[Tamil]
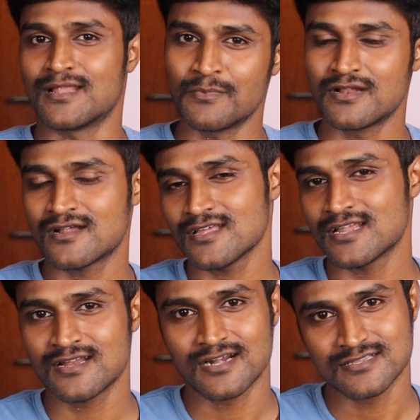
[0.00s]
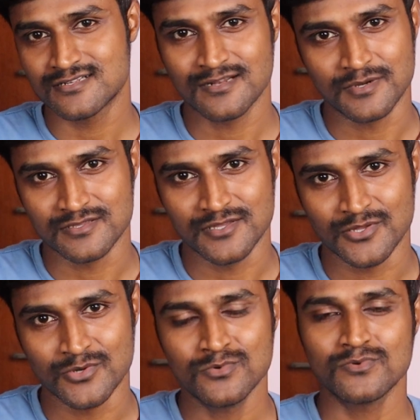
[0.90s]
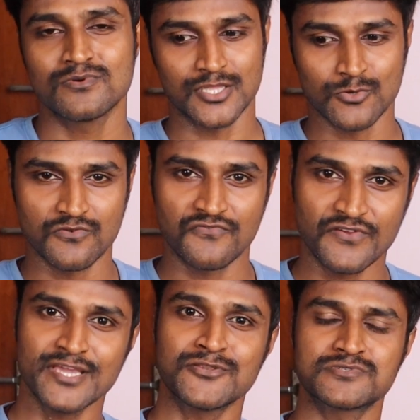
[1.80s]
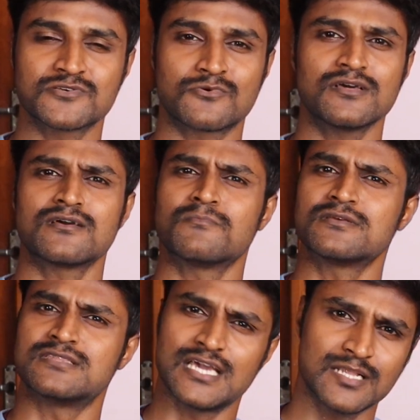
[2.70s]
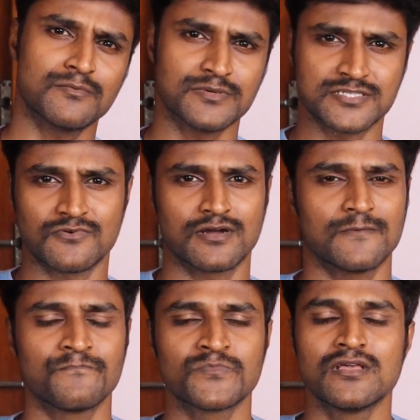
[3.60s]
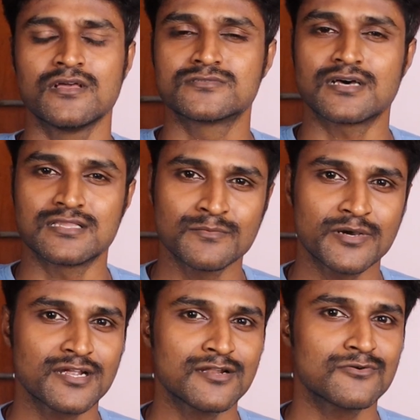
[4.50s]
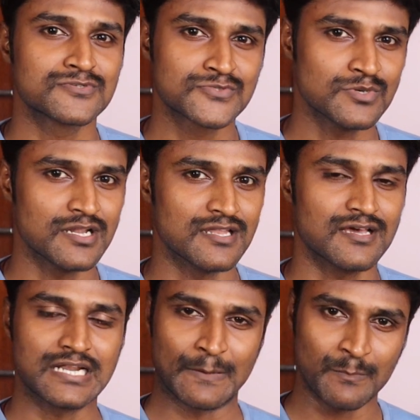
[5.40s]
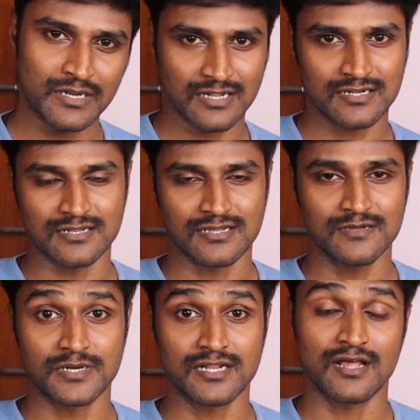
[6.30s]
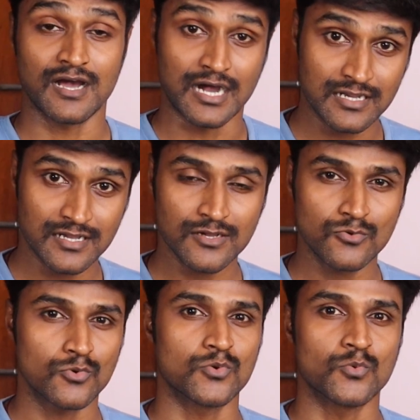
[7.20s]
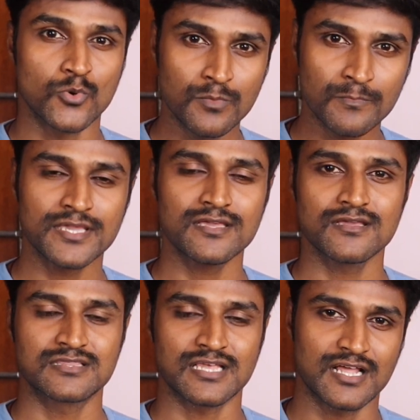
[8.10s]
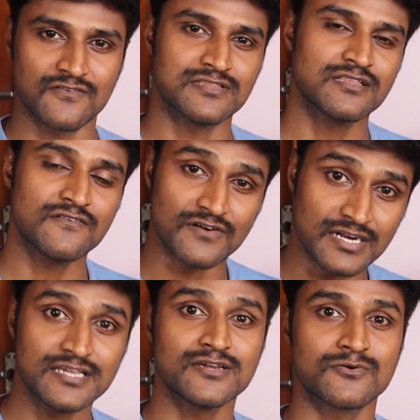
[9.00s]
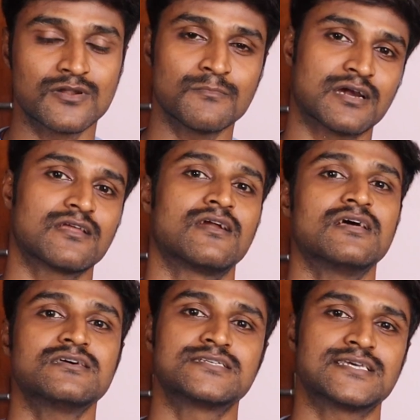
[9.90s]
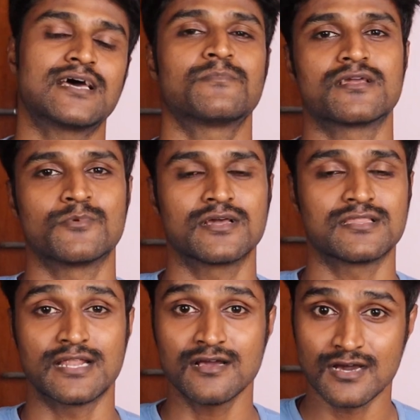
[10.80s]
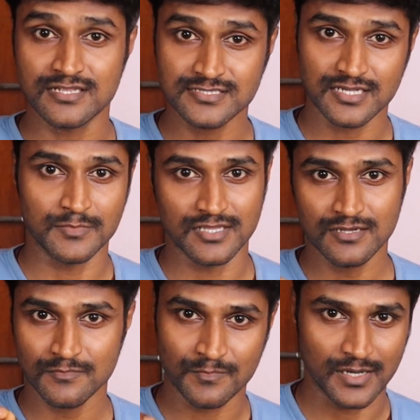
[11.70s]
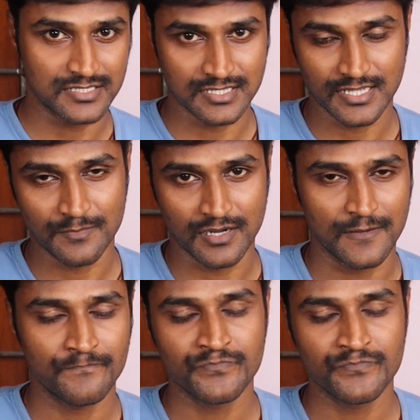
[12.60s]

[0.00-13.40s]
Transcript: நம்ம நாட்டில் என்ன நடந்துட்டுருக்கு நமக்கு தெரியும் இங்கே ஒரு ஃபேக் நியூஸை கூட ரொம்ப தைரியமாக பேசுவாங்க ஸோ அந்த மாதிரியான ஒரு சூழ்நிலை தான் நம்ம நாட்டில் இருக்குது பட் ஆனால் அங்கே ஒரு உண்மை தனக்கு வந்த வழியை கூட மக்களால் ஷேர் பண்ணிக்க முடியாது ஏன்னா அரசாங்கம் அதை பார்த்துக்கிட்டே இருப்பாங்க